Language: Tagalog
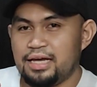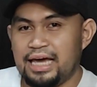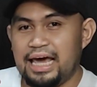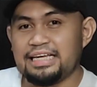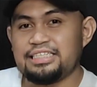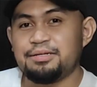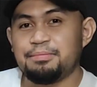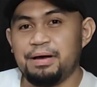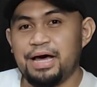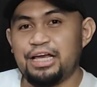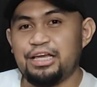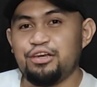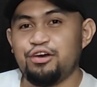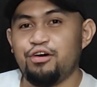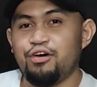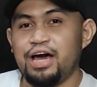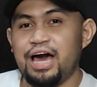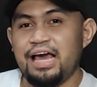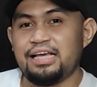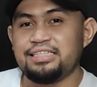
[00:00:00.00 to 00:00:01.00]
Kaya samahan
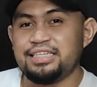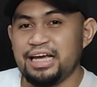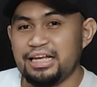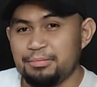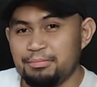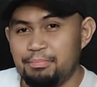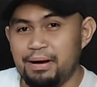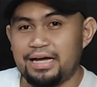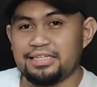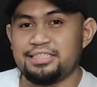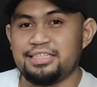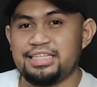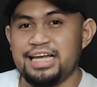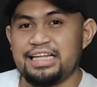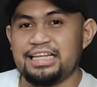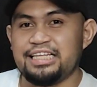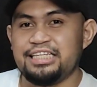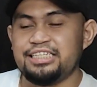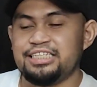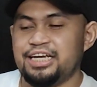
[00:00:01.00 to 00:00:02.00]
nyo guys, i-unbox
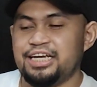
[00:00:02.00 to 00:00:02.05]
natin